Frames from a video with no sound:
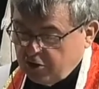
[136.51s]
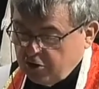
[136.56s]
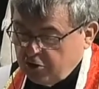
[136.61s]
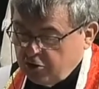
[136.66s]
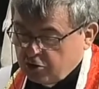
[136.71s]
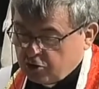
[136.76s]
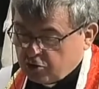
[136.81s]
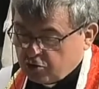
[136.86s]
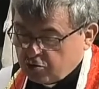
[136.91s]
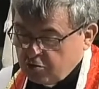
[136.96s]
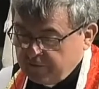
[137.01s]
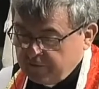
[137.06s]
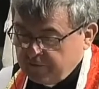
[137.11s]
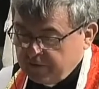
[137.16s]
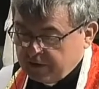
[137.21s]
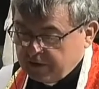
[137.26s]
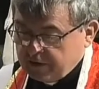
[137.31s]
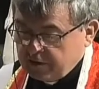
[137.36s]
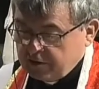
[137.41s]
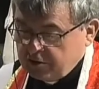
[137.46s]
Kiedy
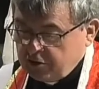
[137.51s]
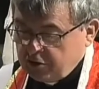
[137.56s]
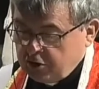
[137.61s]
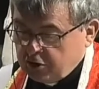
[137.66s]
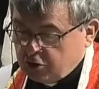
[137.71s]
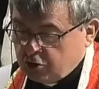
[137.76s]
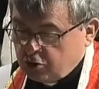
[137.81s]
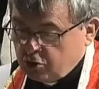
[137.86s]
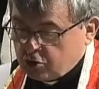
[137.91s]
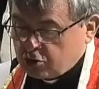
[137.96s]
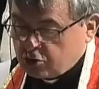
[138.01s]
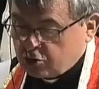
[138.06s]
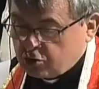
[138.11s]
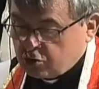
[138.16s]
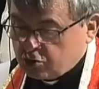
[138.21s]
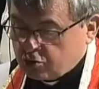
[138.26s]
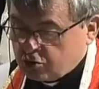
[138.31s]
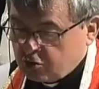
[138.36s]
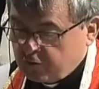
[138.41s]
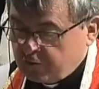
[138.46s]
człowiek nie
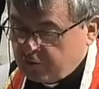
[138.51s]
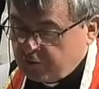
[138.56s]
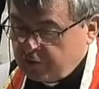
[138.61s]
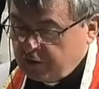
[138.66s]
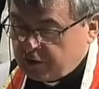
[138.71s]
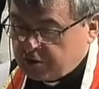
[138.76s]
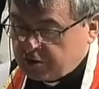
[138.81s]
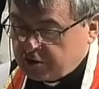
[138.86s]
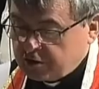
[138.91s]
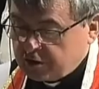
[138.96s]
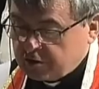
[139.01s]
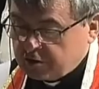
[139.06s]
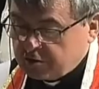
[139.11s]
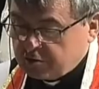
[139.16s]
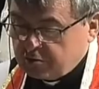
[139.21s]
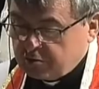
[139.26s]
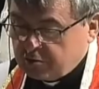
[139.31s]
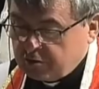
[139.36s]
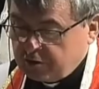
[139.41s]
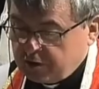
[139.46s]
dostosowuje się
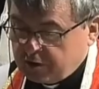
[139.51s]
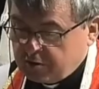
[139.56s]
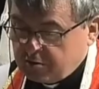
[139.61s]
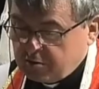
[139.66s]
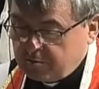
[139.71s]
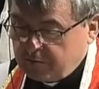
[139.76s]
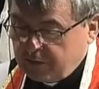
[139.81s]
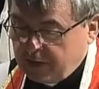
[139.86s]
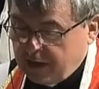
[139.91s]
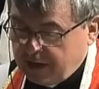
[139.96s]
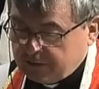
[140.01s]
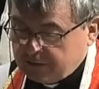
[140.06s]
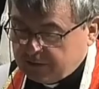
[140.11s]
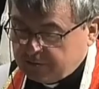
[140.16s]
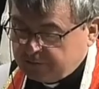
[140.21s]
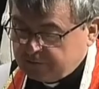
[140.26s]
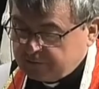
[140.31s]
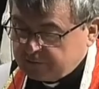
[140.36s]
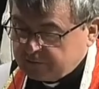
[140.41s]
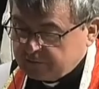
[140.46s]
do jego
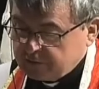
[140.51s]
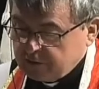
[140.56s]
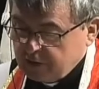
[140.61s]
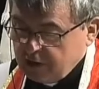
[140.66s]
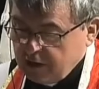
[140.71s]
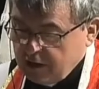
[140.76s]
planów,